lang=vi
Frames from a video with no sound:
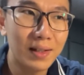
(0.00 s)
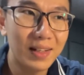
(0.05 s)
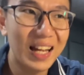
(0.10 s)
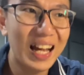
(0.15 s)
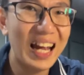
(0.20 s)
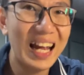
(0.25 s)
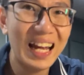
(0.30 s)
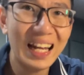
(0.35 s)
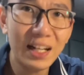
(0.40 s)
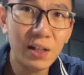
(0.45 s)

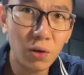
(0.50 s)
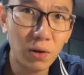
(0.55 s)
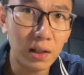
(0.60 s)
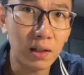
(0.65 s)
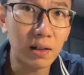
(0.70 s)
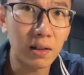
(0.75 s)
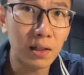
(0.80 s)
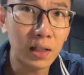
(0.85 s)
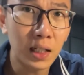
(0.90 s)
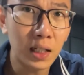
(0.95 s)
hai
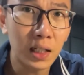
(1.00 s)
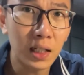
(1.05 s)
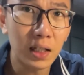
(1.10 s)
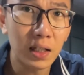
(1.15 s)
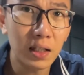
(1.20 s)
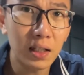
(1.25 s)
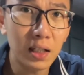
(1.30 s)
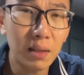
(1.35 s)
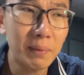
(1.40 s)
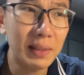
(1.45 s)
tuần
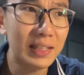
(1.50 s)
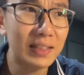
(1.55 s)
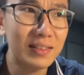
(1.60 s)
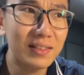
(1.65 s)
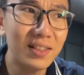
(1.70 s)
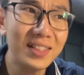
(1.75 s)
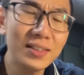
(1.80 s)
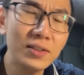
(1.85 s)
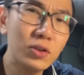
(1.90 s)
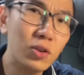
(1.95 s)
nhưng mà
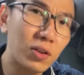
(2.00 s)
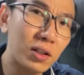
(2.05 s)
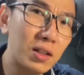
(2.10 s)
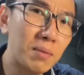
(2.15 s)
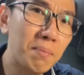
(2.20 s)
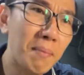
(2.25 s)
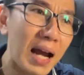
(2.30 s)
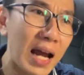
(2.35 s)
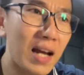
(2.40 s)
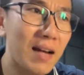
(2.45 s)
đến tuần thứ
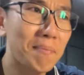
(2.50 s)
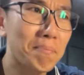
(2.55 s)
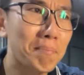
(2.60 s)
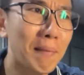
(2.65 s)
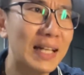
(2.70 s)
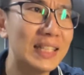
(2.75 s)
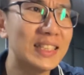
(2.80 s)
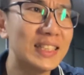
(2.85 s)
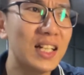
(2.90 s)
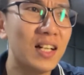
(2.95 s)
ba
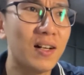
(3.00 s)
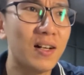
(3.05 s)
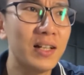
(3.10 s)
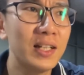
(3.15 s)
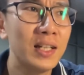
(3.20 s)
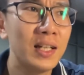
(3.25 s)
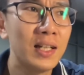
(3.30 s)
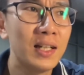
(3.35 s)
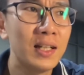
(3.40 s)
bạn sẽ hỏi